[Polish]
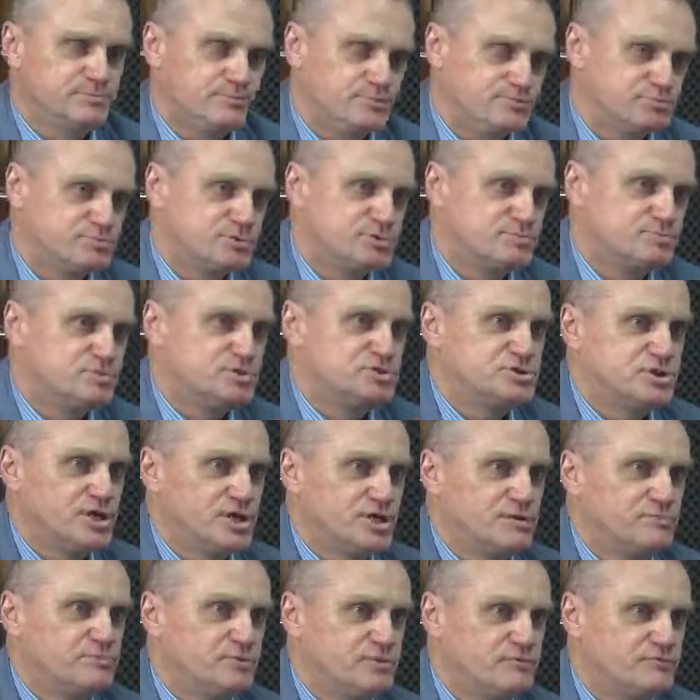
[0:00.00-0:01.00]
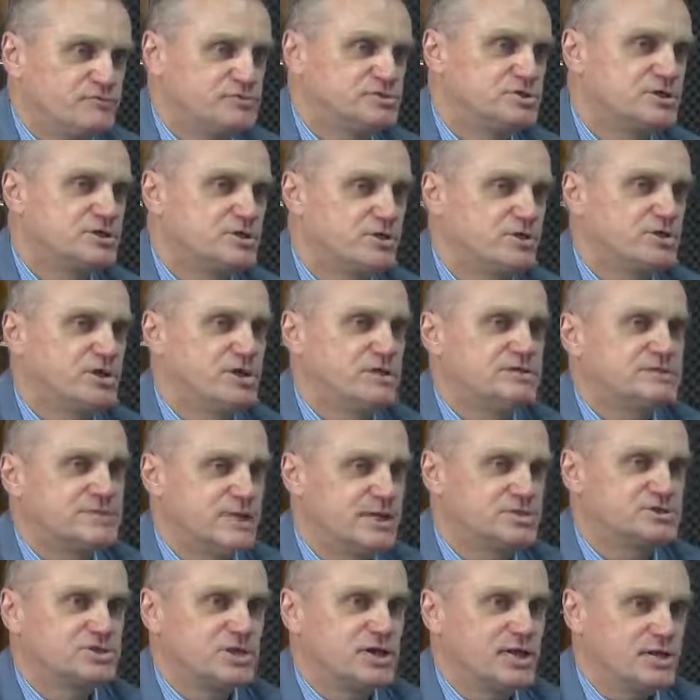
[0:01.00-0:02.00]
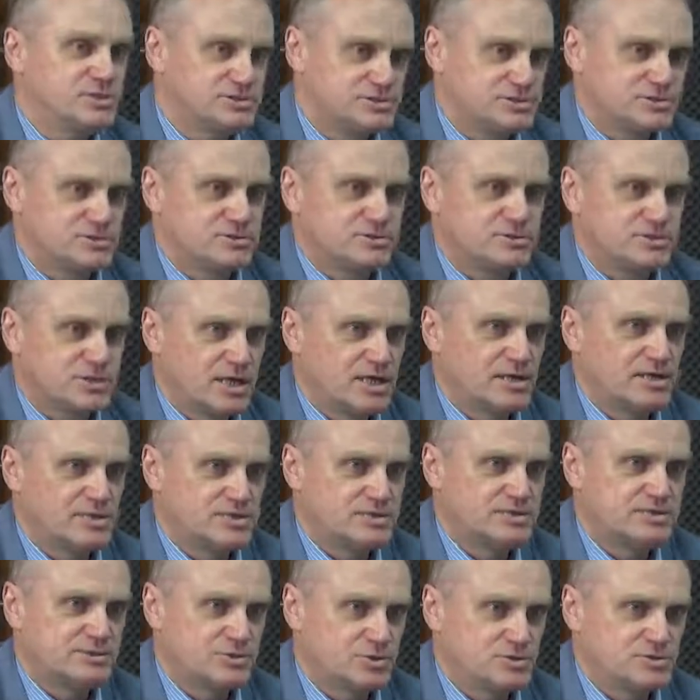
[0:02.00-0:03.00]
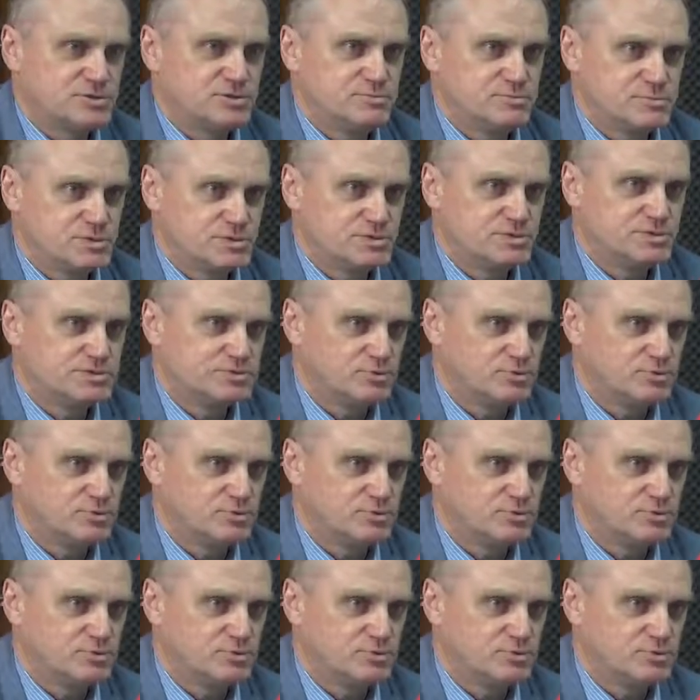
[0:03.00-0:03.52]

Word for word: przy podziale podwyżek to nie jest tak, że każdy dostaje te 180